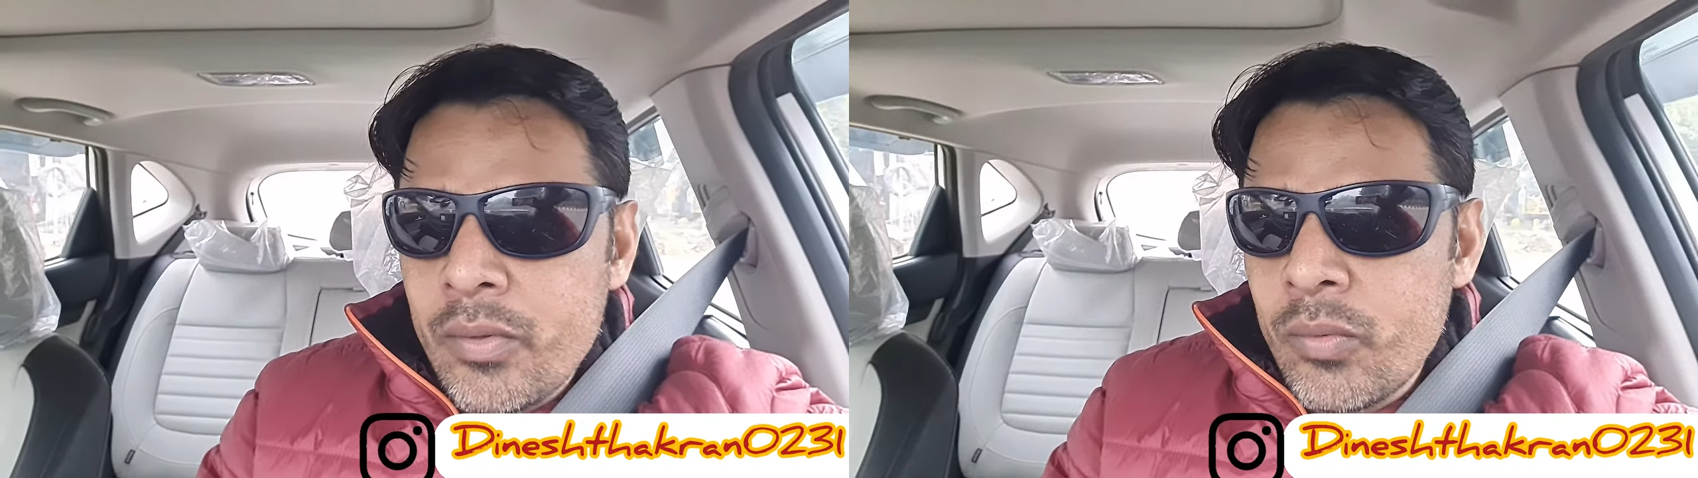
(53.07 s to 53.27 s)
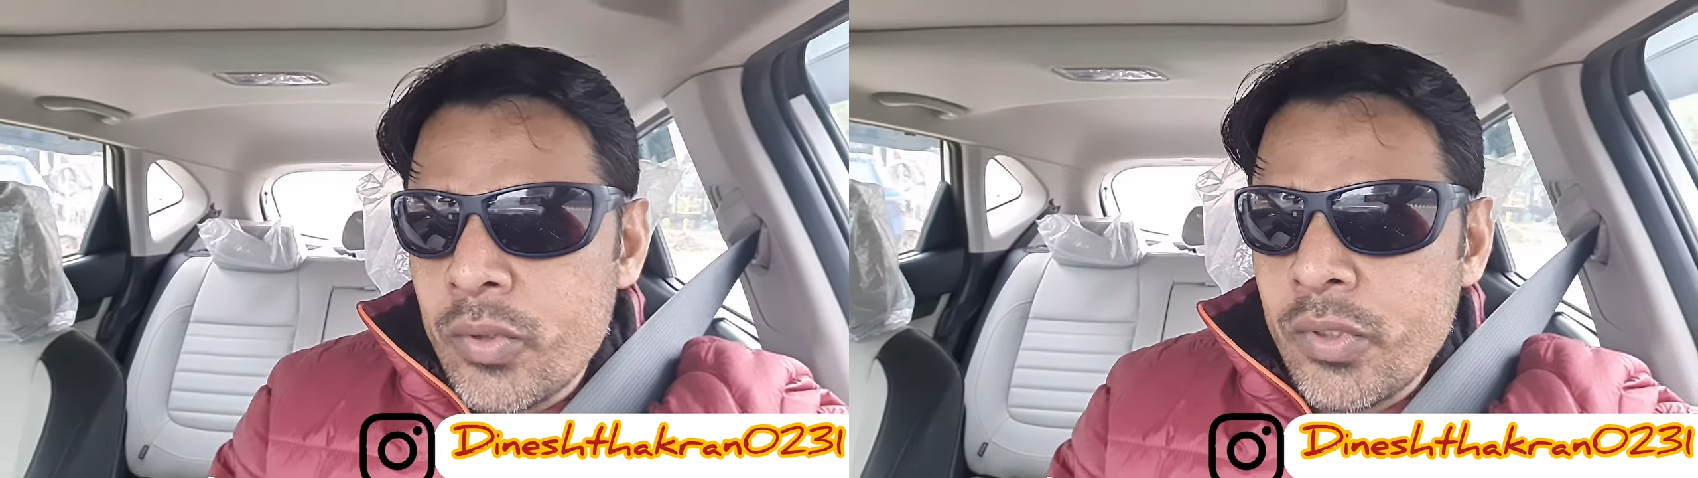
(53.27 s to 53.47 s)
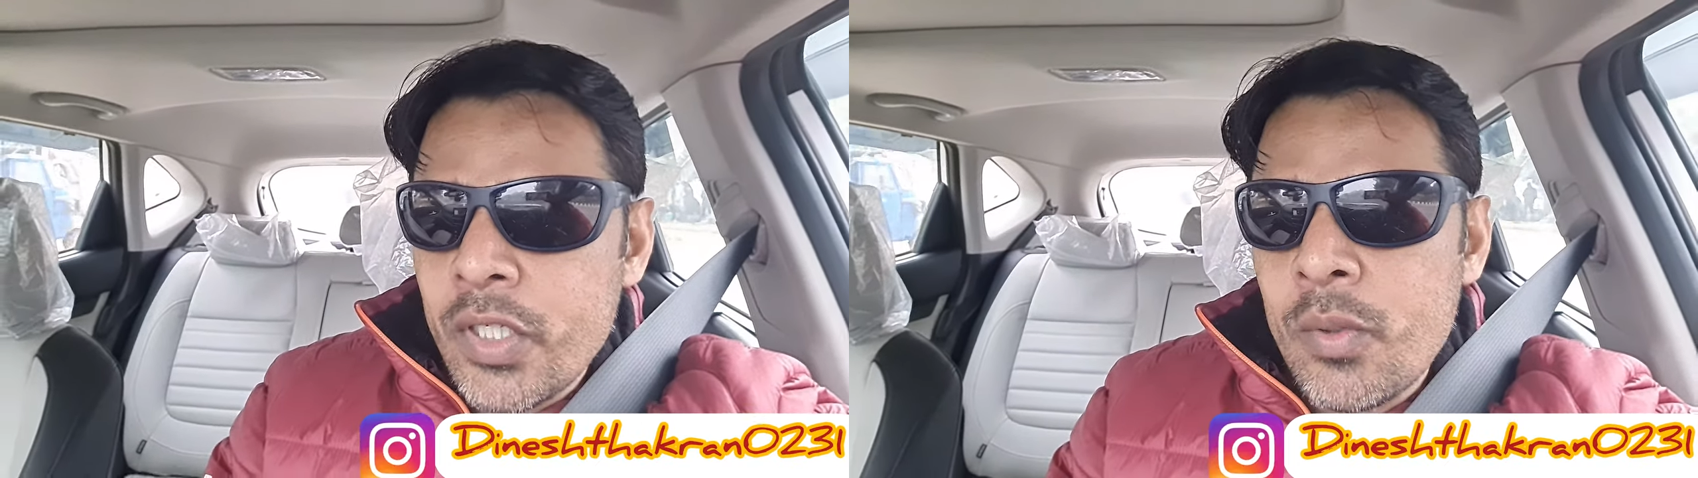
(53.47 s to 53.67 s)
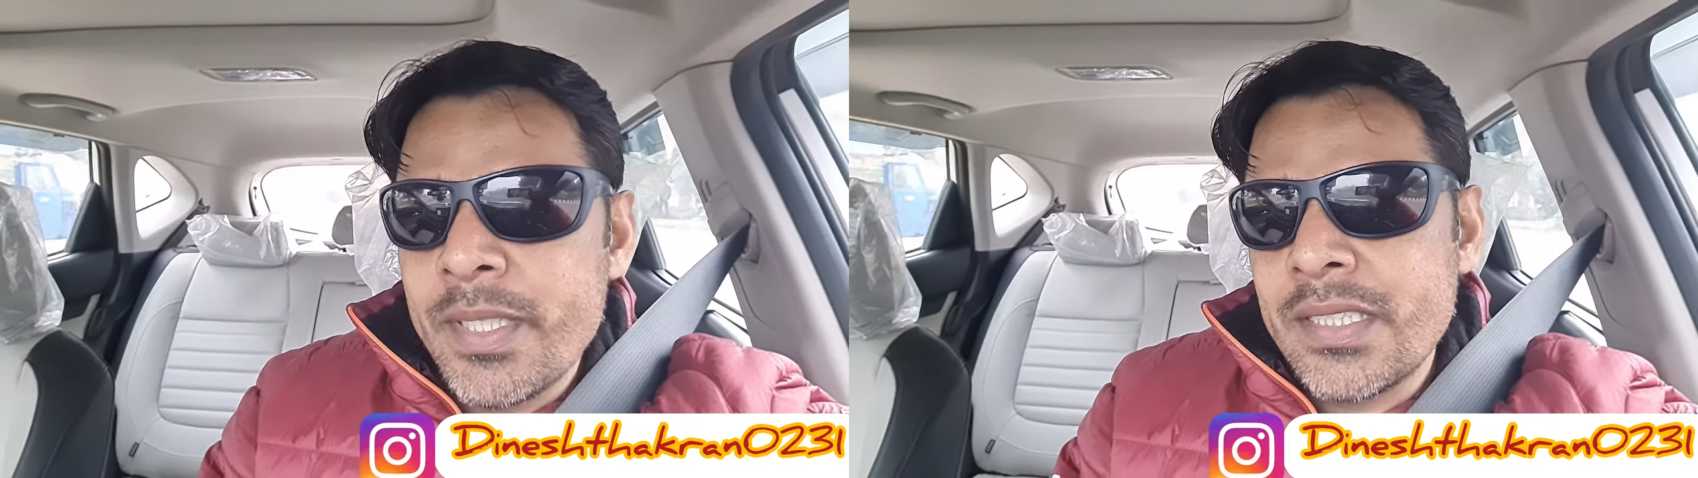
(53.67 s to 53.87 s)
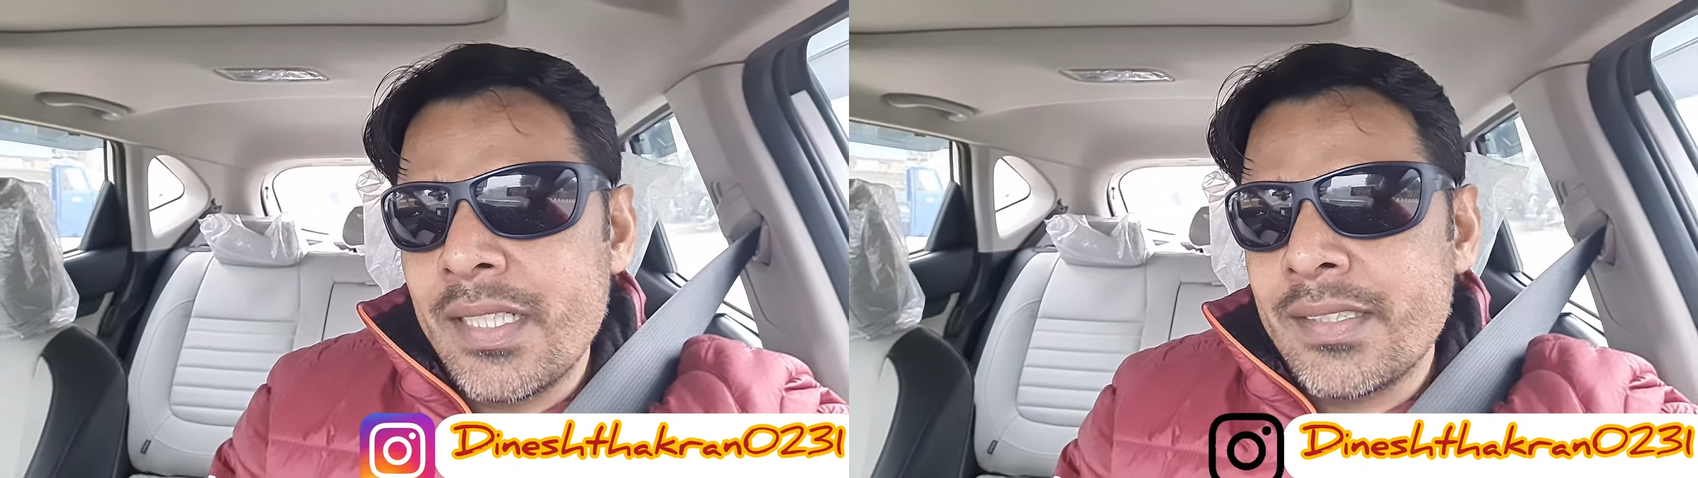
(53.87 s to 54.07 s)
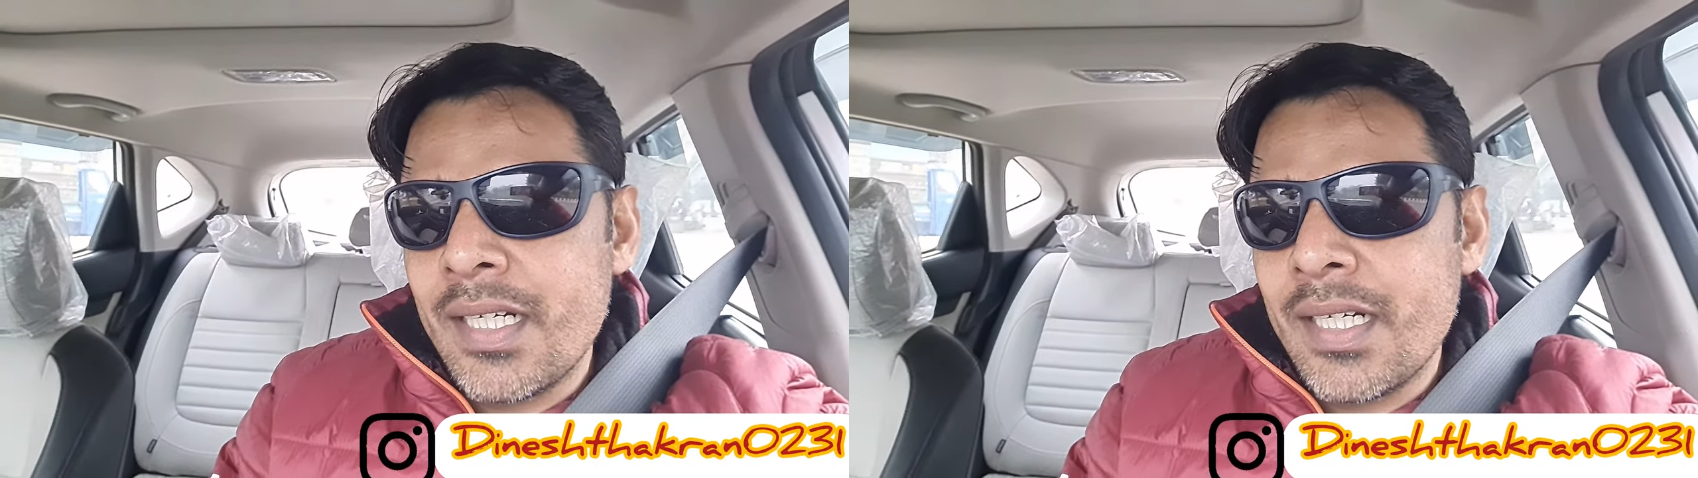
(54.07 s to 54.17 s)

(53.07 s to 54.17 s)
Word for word: वो तो देखो मैं साढ़े